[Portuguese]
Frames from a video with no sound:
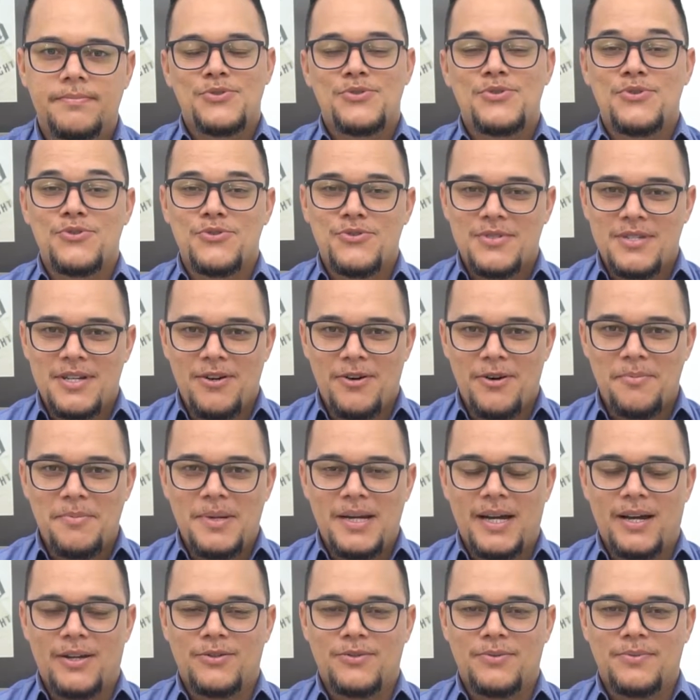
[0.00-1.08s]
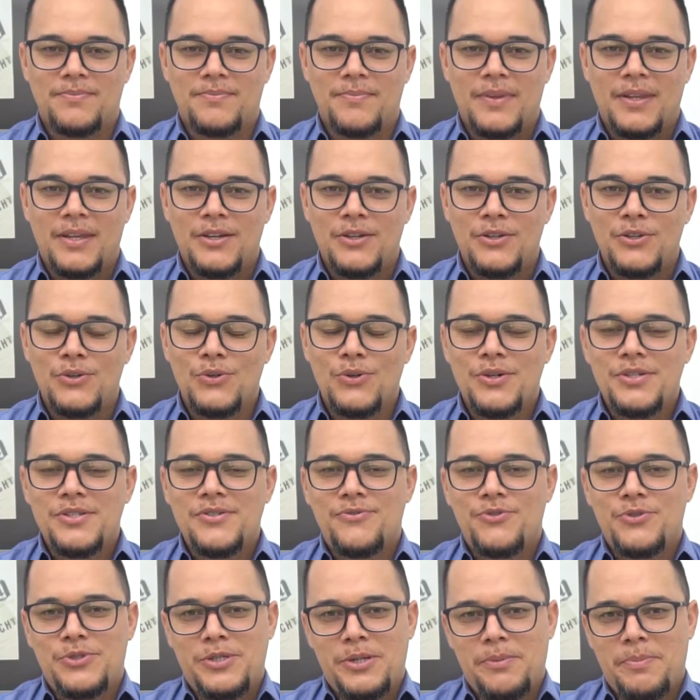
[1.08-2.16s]
Eu sou José Roberto e hoje
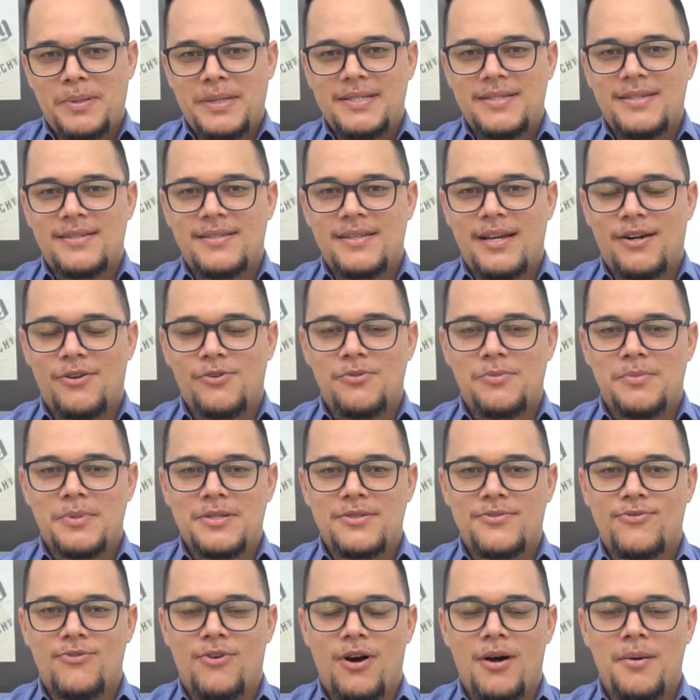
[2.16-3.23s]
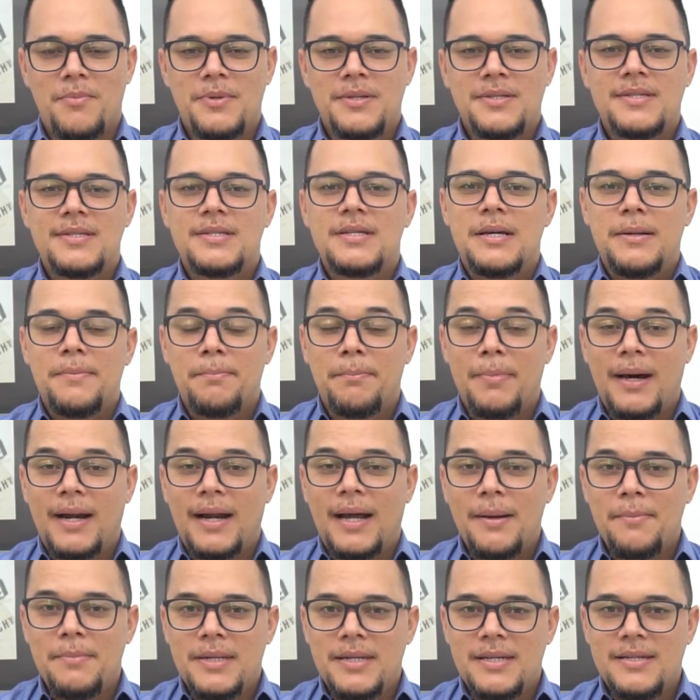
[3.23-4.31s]
vou te apresentar algumas formas
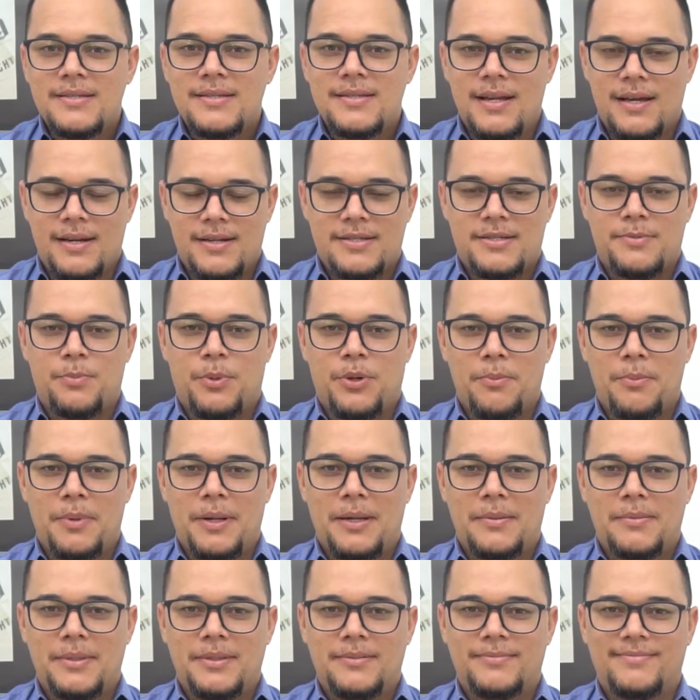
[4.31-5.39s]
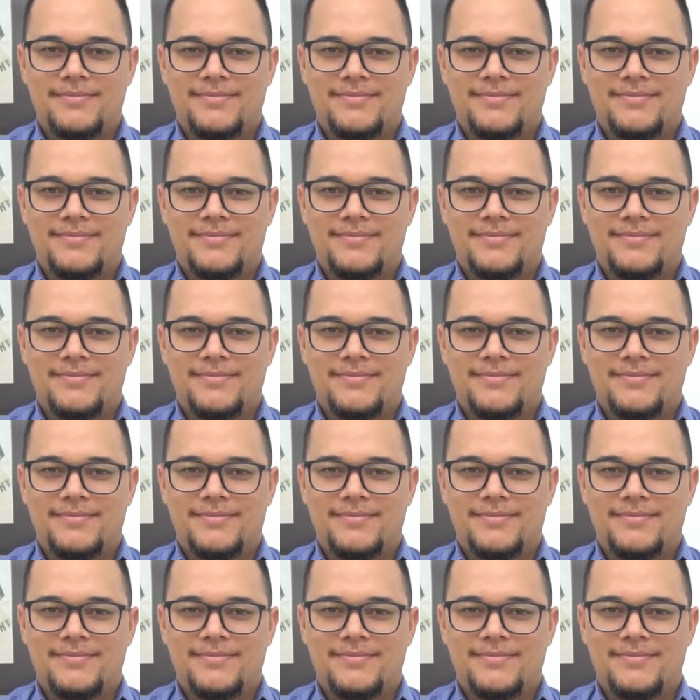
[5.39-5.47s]
para amenizar esse problema.